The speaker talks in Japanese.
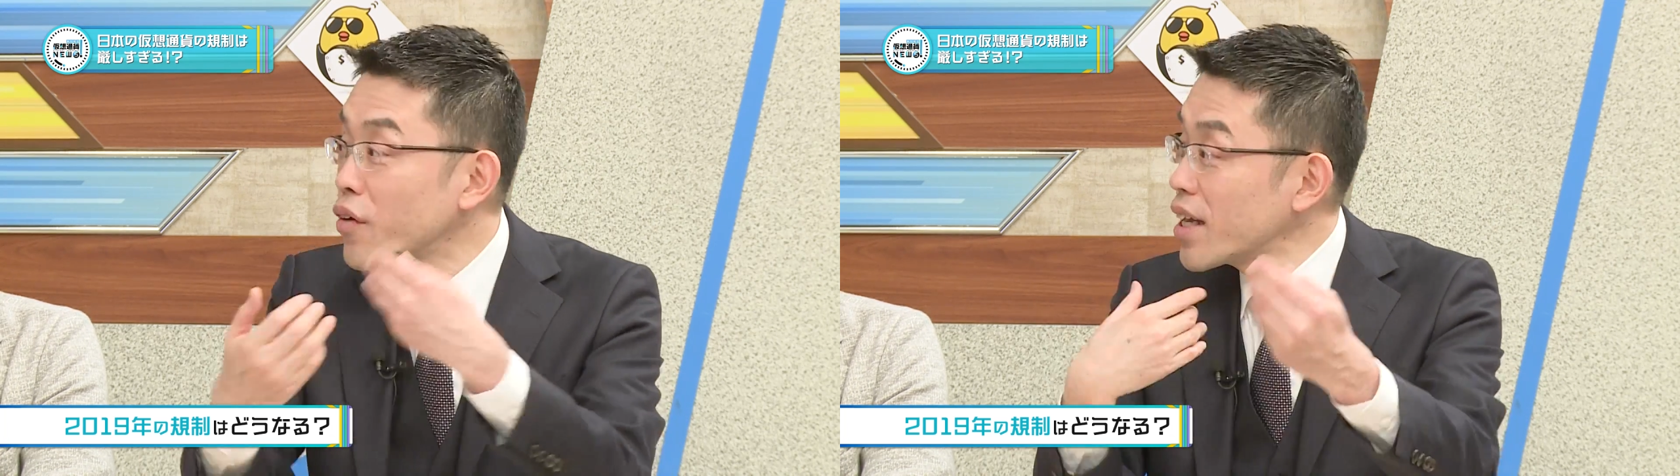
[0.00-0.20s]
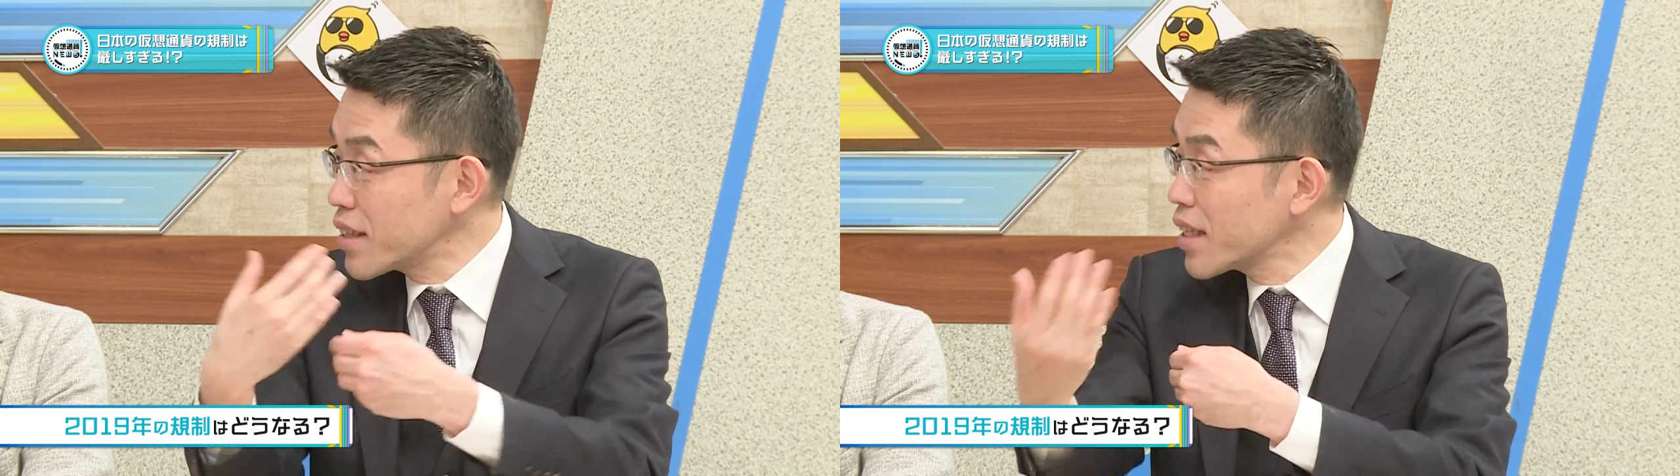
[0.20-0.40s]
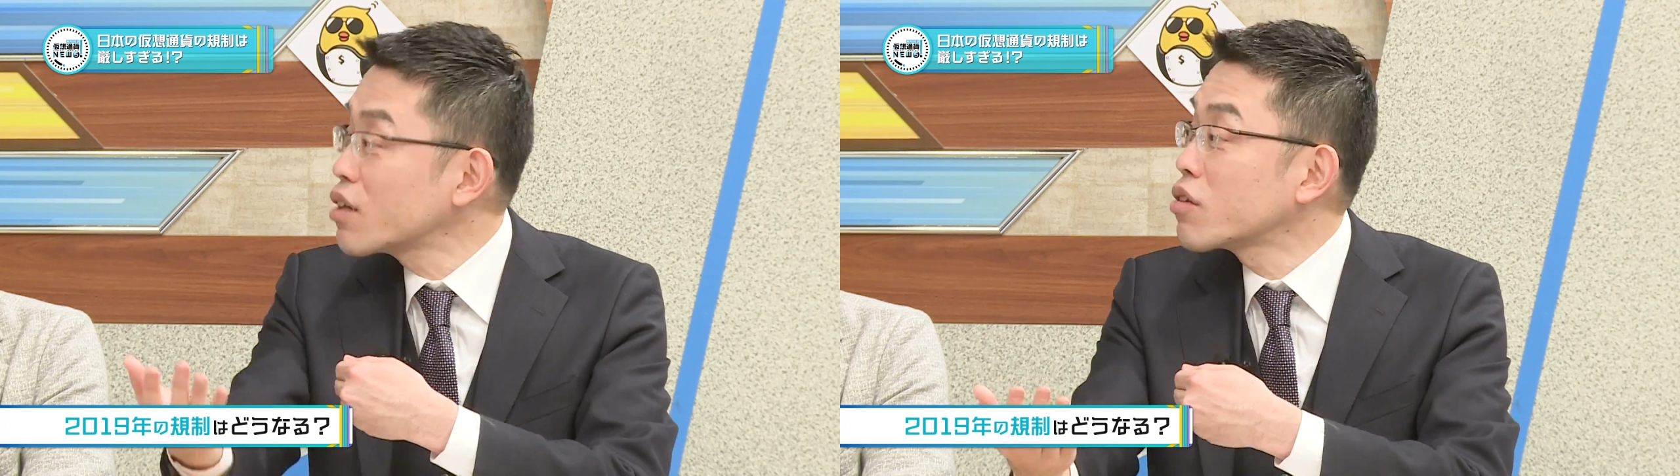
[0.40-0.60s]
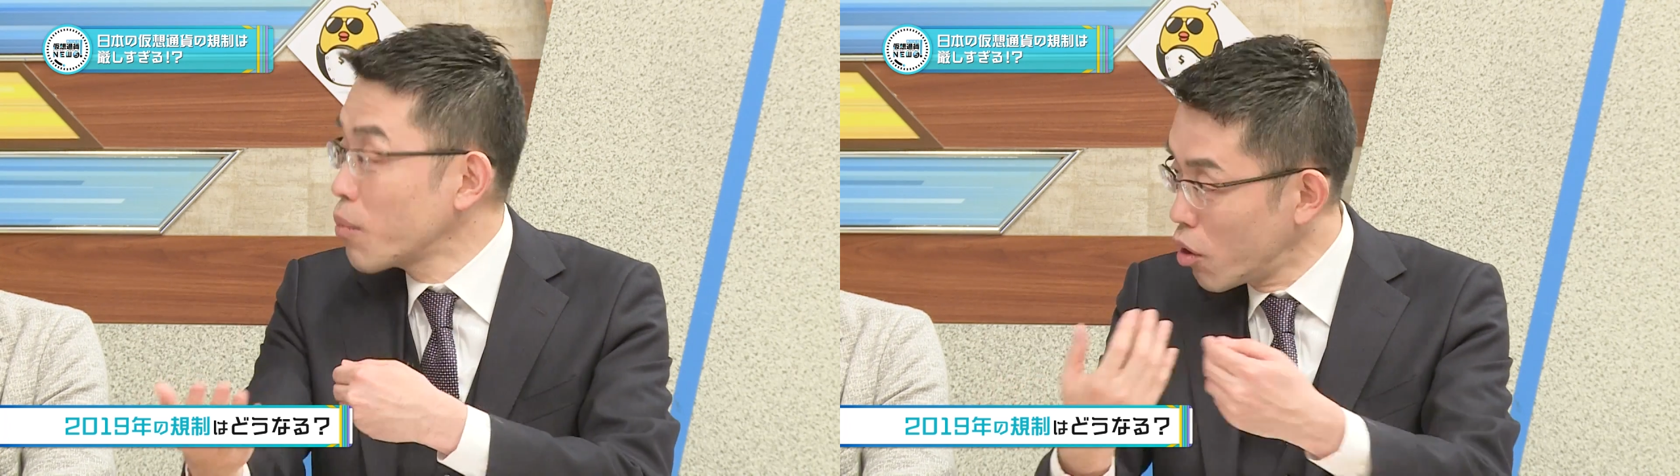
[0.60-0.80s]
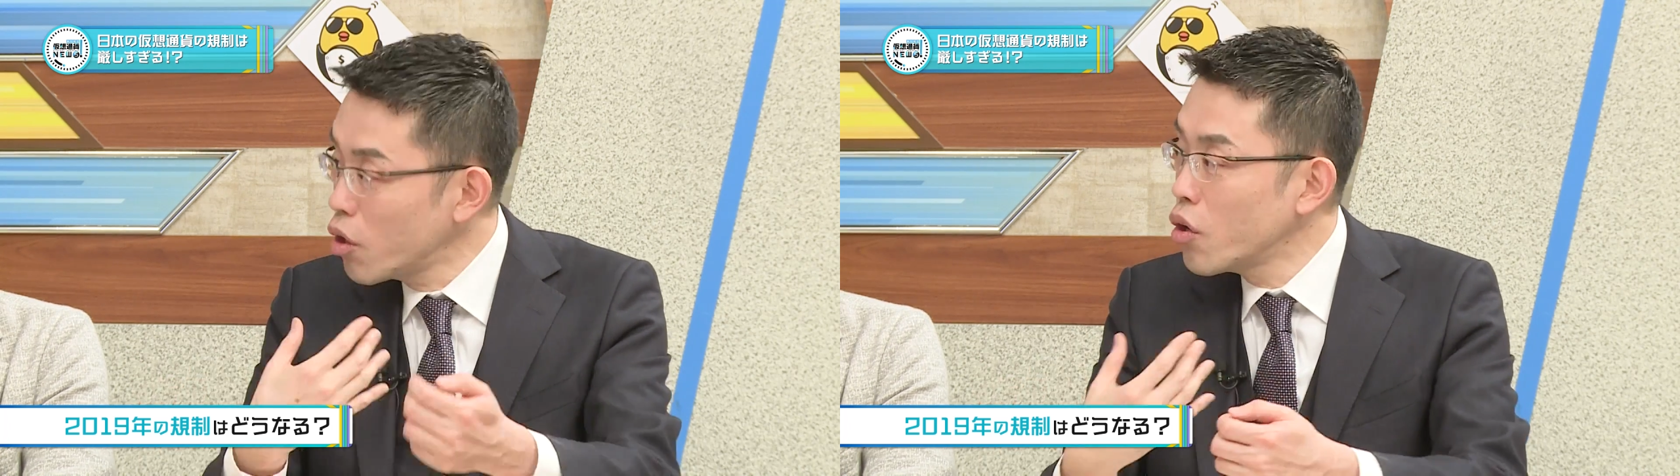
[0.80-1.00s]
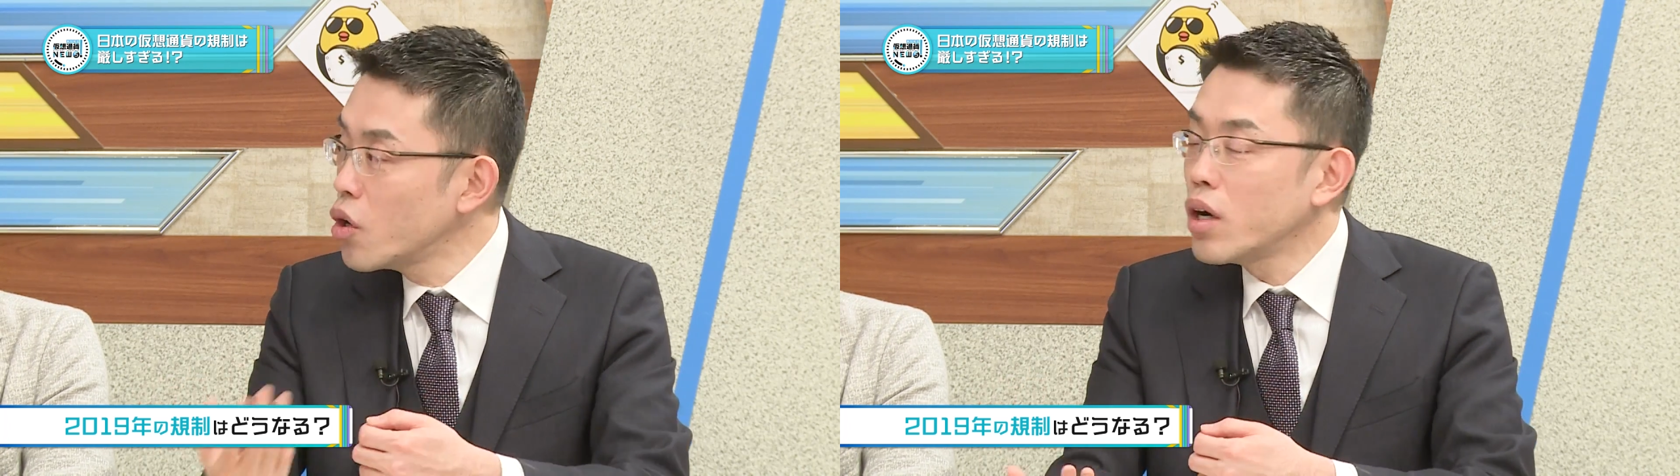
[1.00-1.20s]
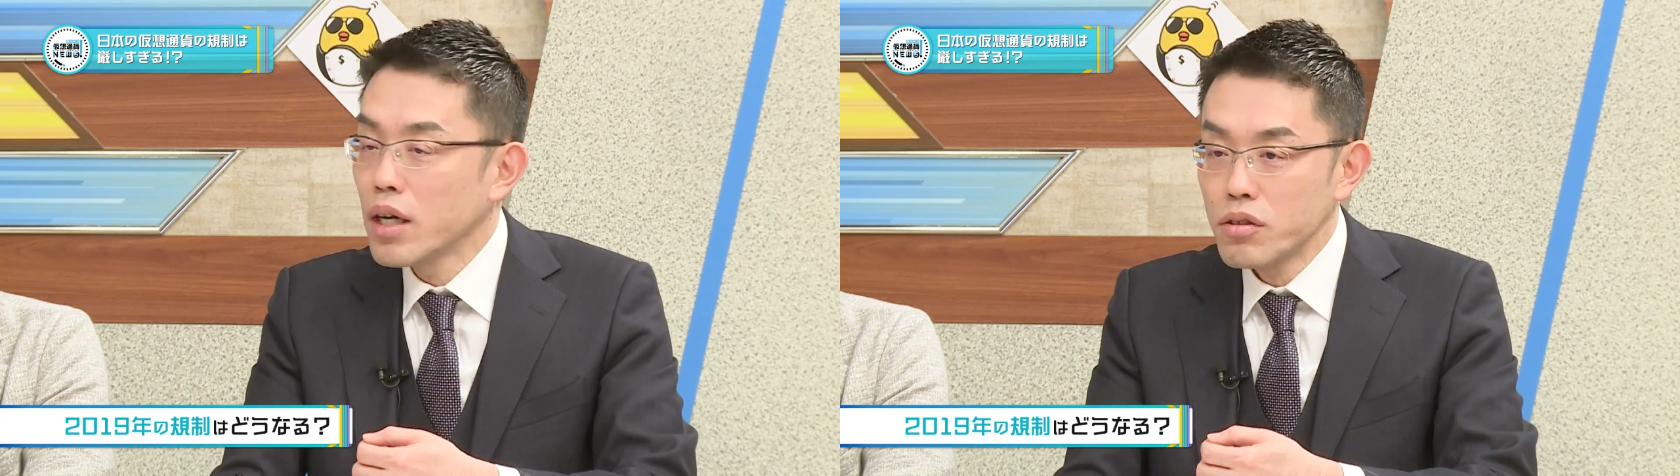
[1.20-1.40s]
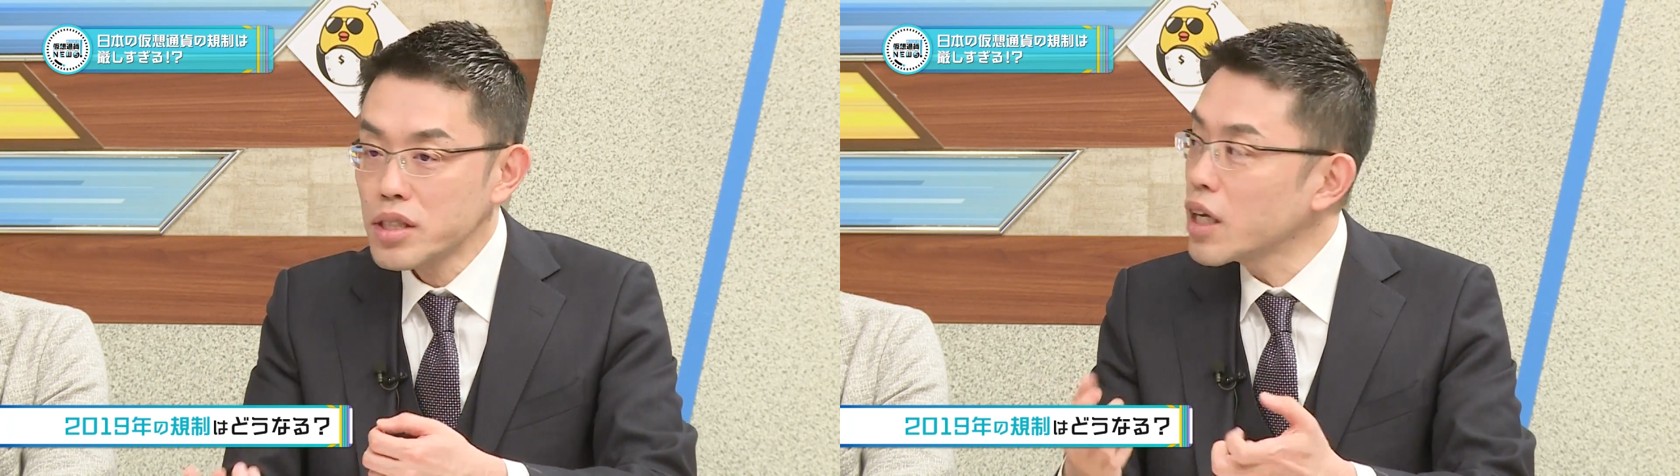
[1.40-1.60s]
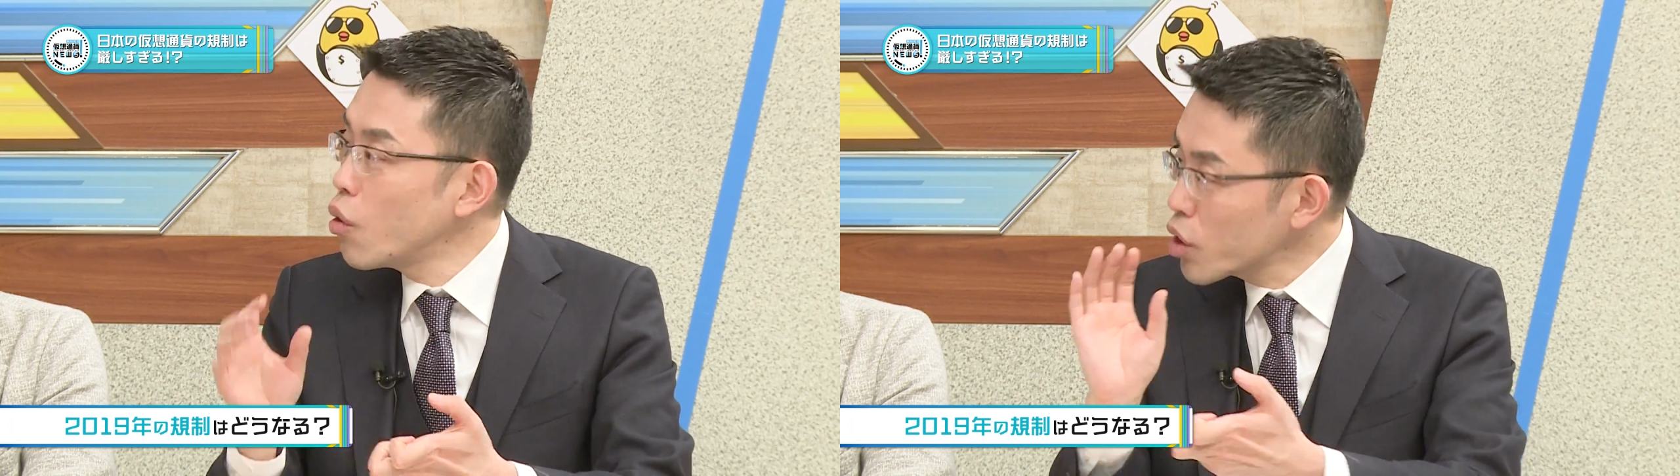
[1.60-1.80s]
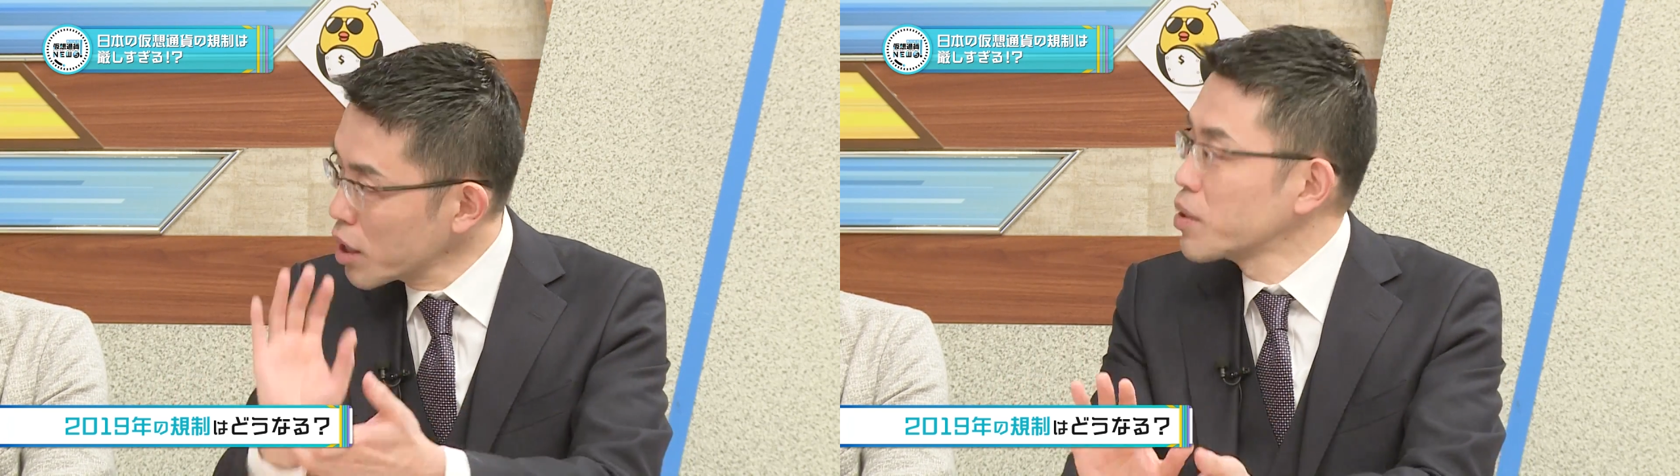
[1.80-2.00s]
はやってなくてもあの実際
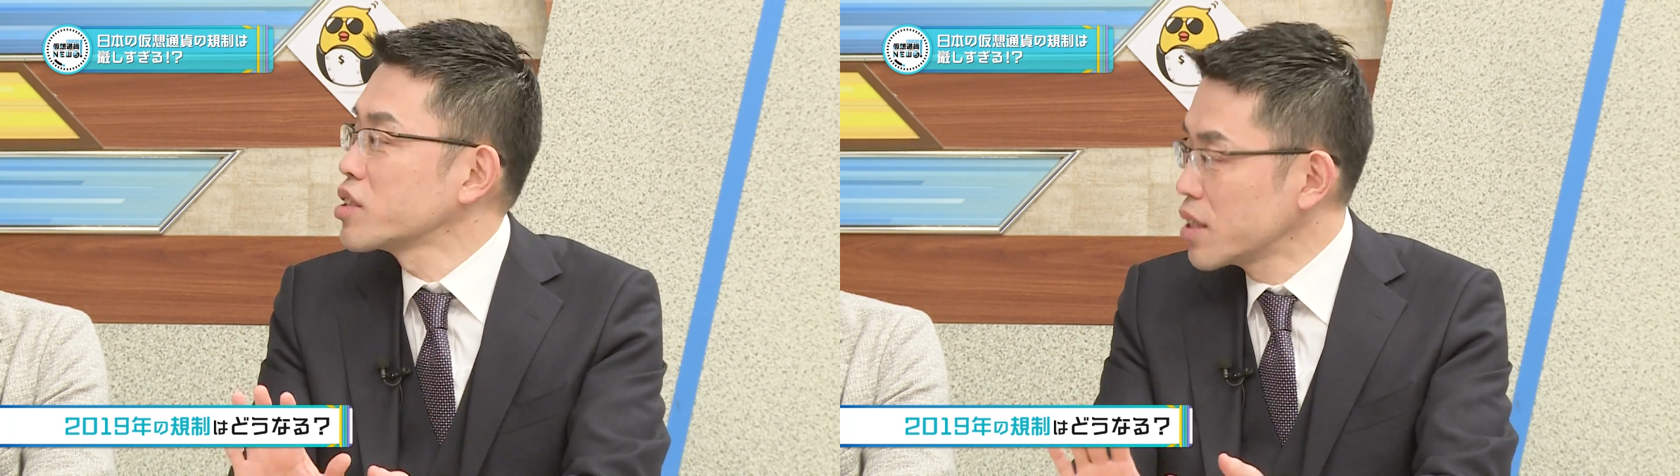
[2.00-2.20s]
起きてまし